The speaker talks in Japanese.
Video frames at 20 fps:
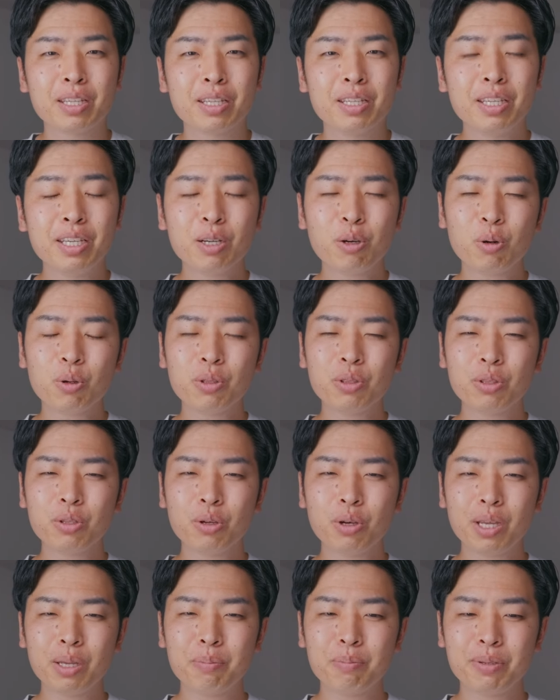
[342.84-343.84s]
ニコン
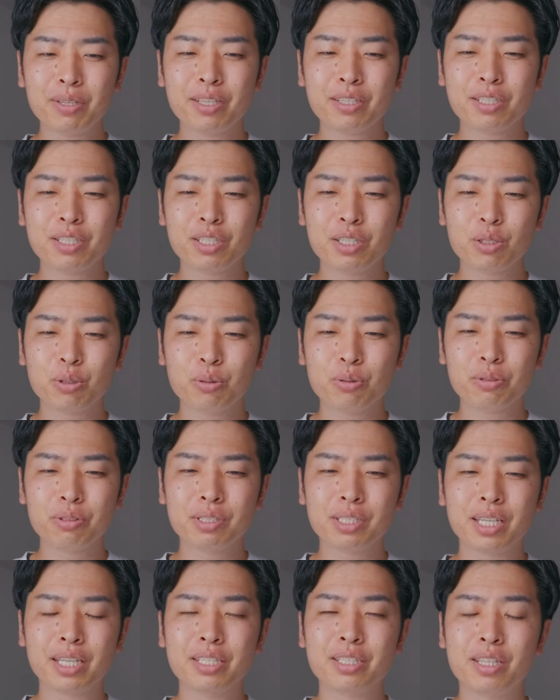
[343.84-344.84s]
の APS-C と
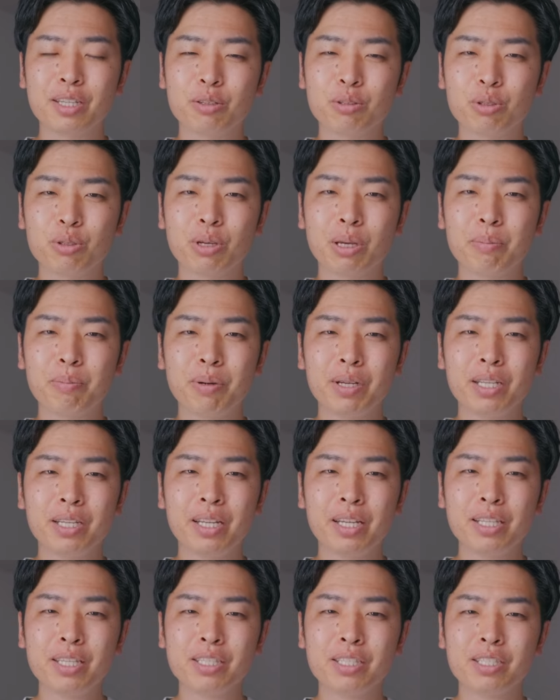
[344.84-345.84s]
フルサイズで言うとやっぱり
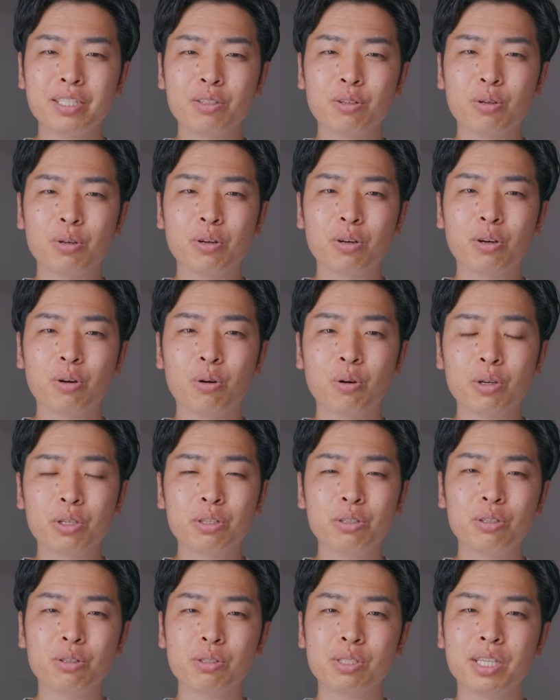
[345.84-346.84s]
レンズの高
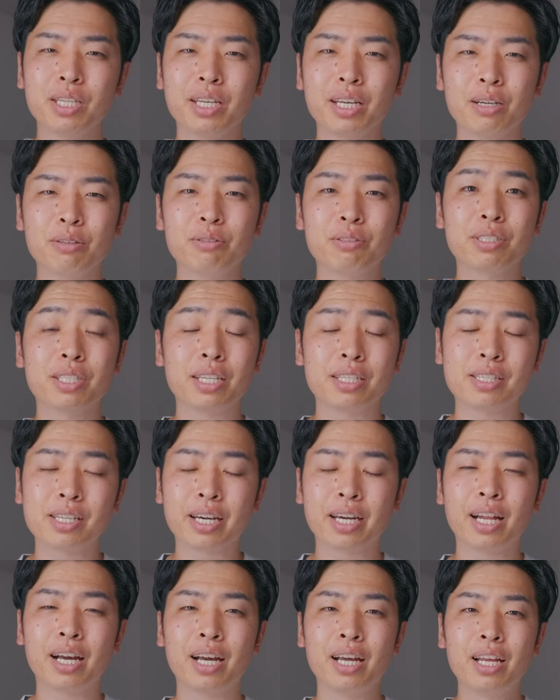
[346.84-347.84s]
級路線がフルサイズ
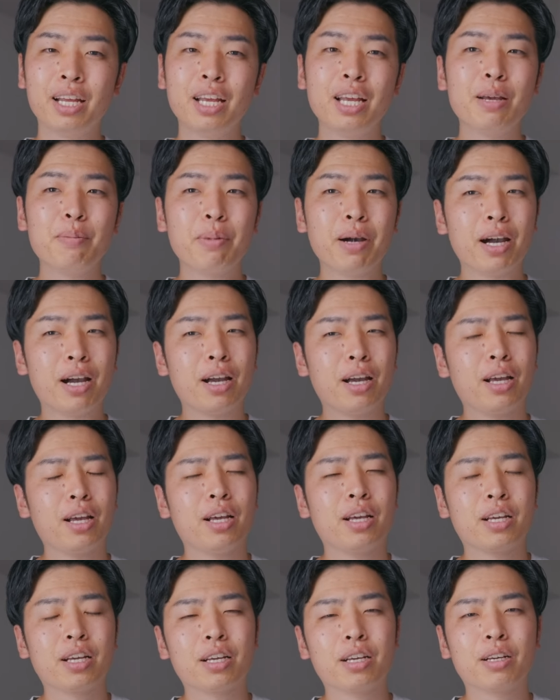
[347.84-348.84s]
だからま
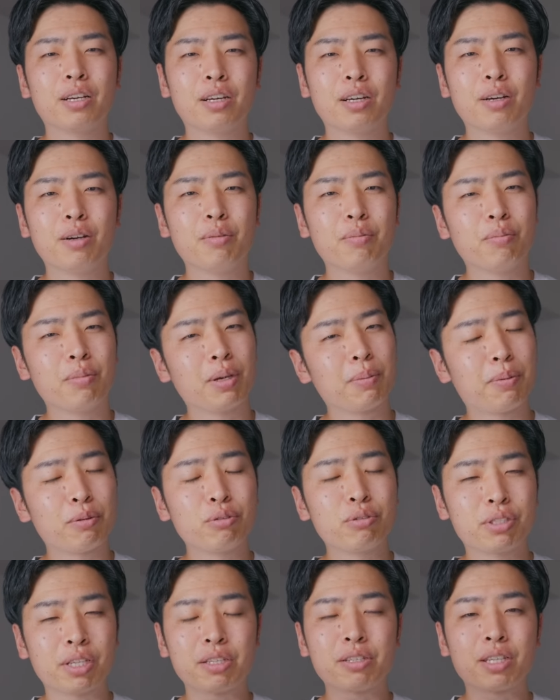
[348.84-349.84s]
あまあ、やっぱ
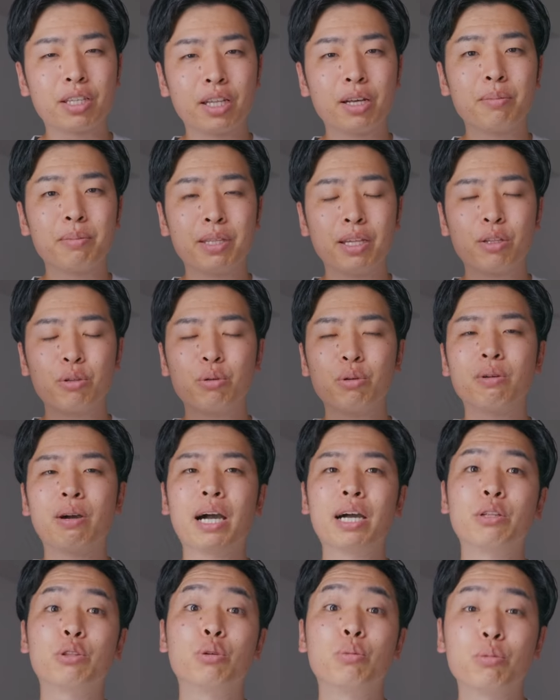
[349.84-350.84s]
フルサイズかなみたいなところ
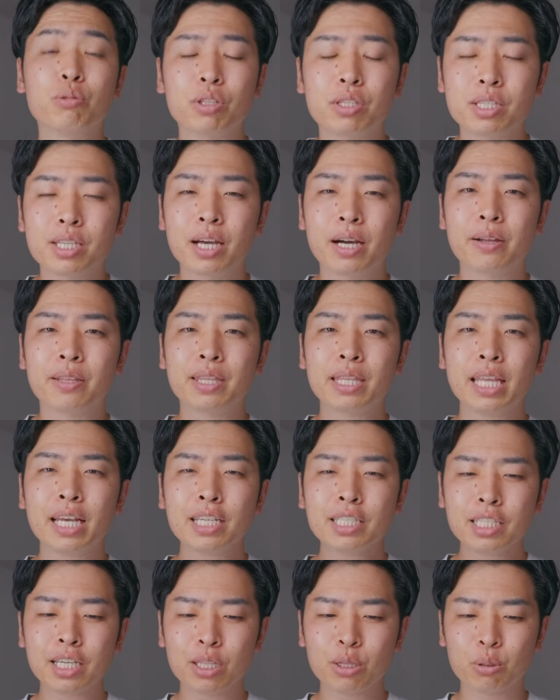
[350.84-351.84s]
はあると思うんですが
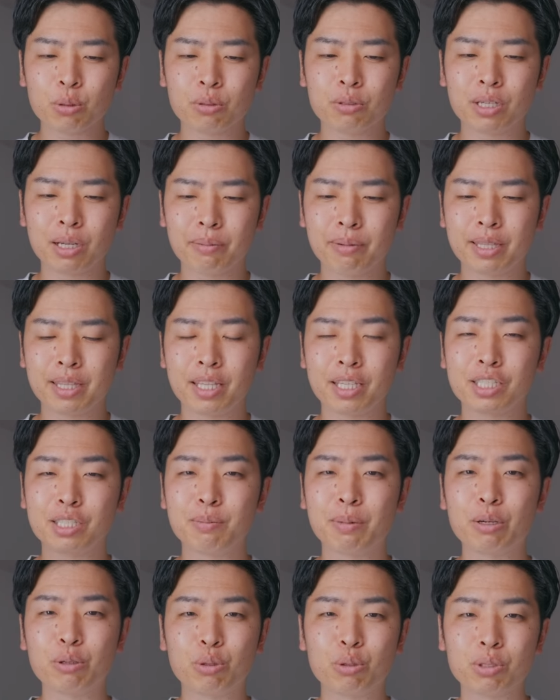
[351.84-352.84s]
他社と比べて
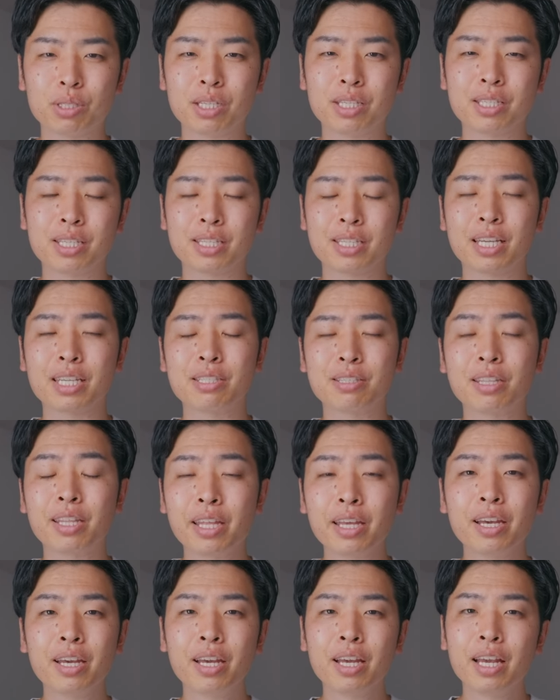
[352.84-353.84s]
しまうとセンサーサイズで
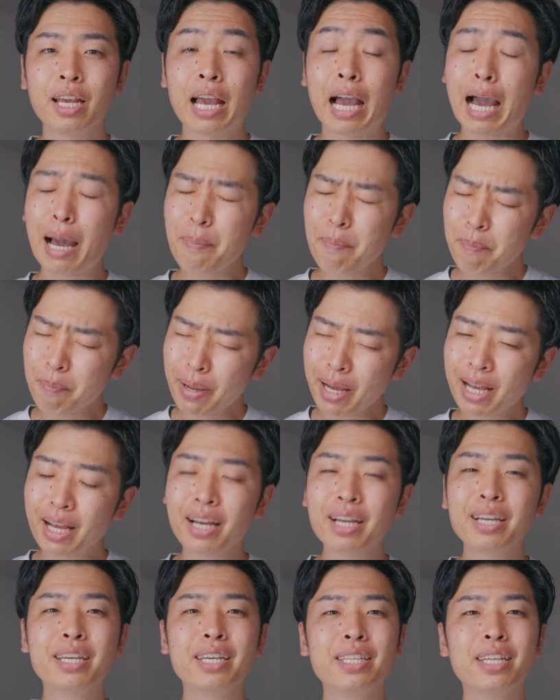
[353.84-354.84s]
ねあんま
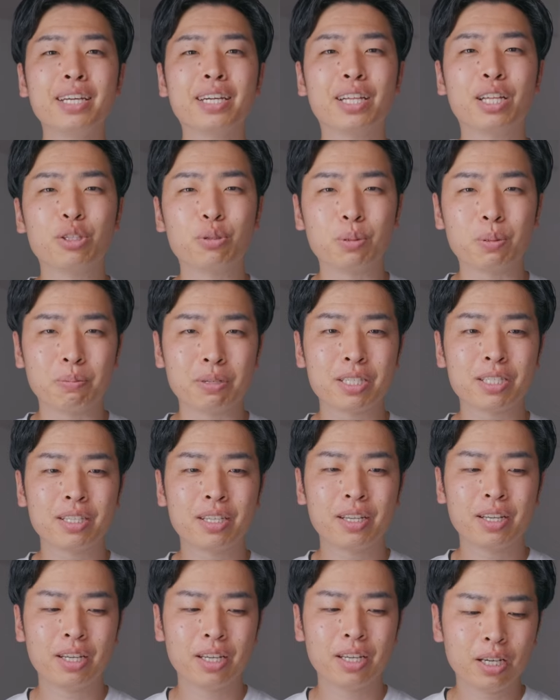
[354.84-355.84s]
関係ないかなと思います
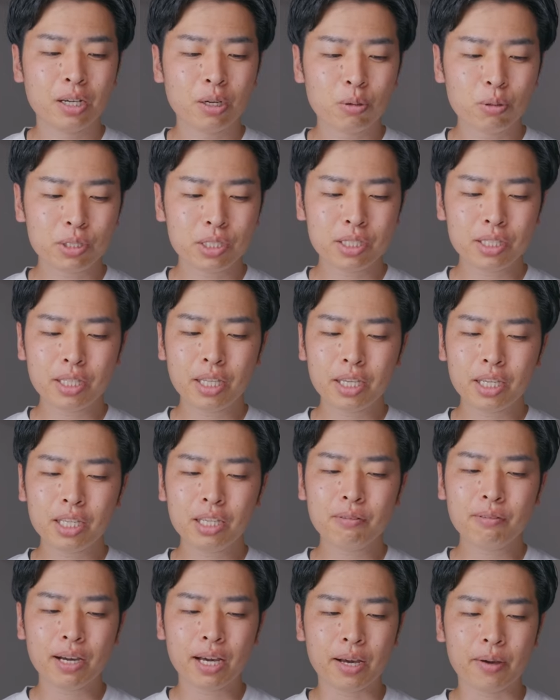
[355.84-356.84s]
個人的
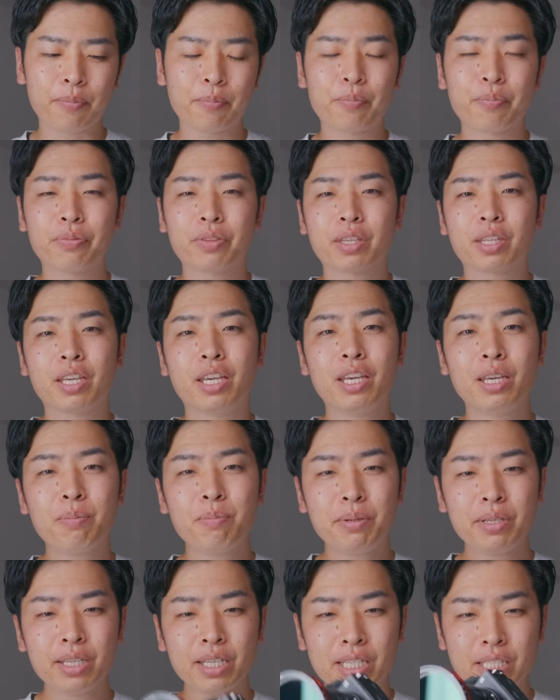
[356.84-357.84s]
には
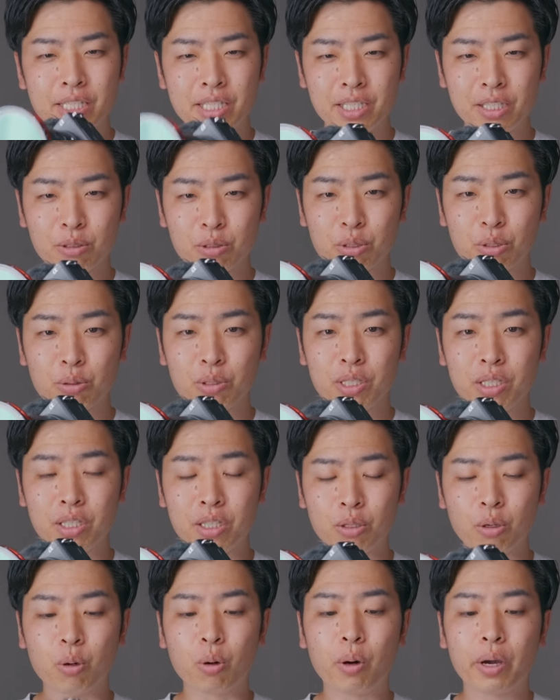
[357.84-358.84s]
APS-C の
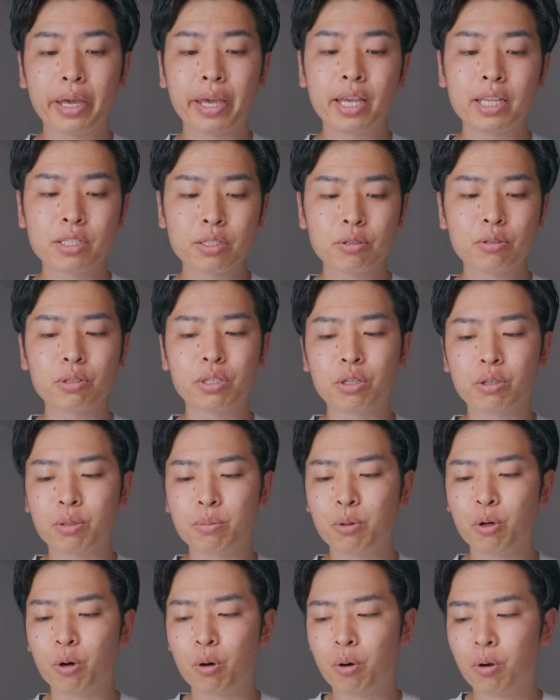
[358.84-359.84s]
ソニーの絵作りよ
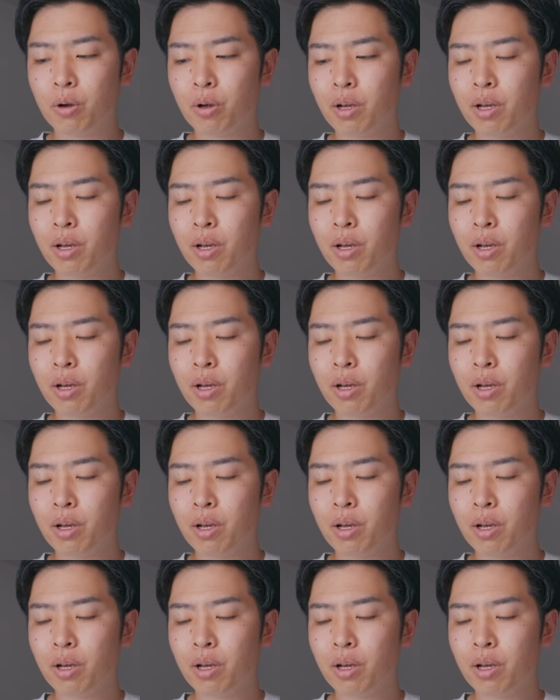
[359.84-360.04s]
りも